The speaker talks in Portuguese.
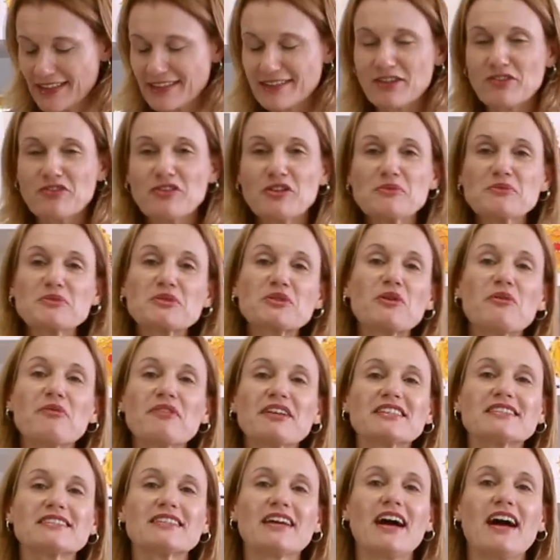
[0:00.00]
Então vamos
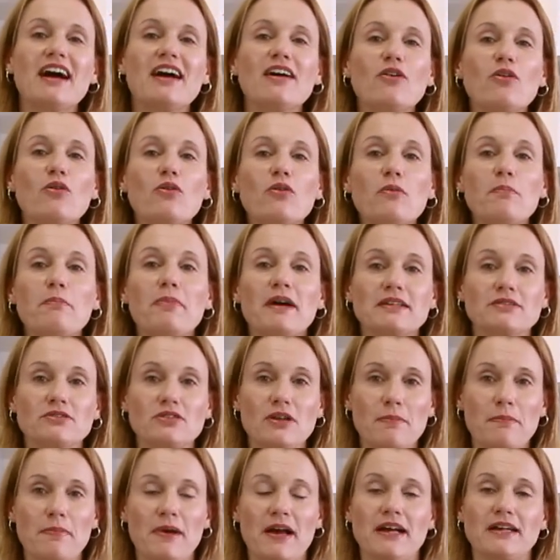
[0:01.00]
começar o
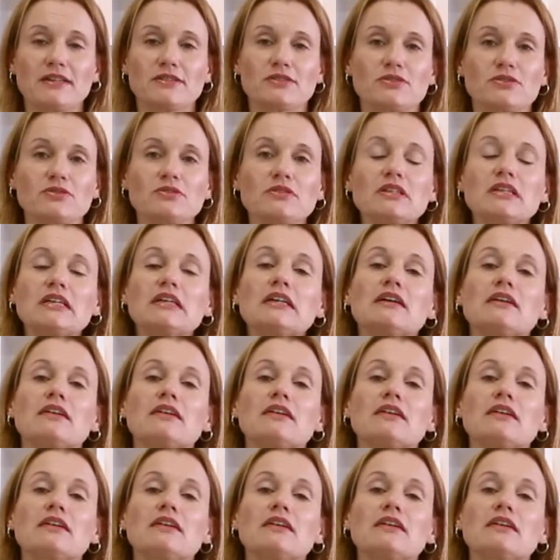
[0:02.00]
passo a passo.